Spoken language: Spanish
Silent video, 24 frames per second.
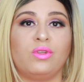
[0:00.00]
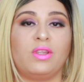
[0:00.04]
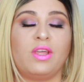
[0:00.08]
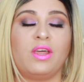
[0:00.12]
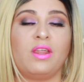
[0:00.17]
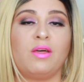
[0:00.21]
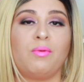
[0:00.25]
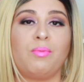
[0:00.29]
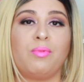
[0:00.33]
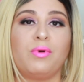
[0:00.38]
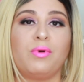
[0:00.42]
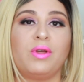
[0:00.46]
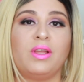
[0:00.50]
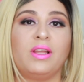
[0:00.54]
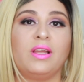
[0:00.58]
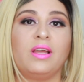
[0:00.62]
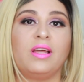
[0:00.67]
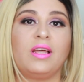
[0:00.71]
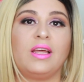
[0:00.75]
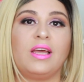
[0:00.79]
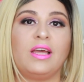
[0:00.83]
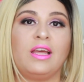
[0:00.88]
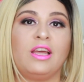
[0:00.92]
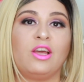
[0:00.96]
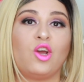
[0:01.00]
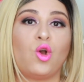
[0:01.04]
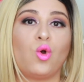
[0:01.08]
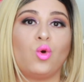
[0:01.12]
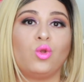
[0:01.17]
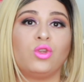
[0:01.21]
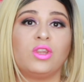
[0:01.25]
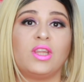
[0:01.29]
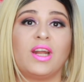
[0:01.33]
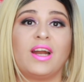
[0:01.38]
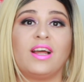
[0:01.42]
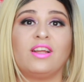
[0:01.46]
ustedes pueden
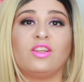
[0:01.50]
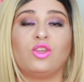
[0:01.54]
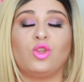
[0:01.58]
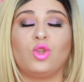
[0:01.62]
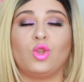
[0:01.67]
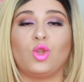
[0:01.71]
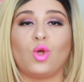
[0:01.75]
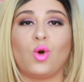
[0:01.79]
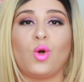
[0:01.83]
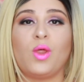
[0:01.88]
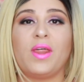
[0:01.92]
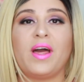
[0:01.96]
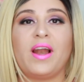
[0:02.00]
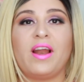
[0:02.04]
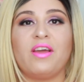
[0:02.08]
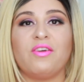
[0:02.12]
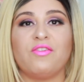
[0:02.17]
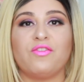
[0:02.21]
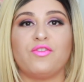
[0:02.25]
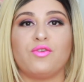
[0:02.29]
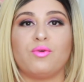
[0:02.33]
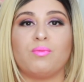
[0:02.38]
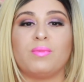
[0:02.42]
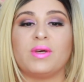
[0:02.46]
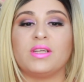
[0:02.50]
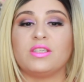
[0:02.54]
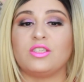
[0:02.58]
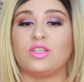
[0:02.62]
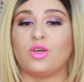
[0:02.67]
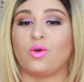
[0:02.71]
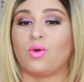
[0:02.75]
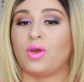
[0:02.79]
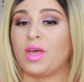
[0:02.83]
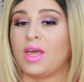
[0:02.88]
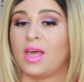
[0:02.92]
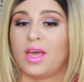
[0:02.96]
encontrar toda la
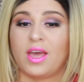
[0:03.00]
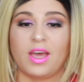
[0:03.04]
información.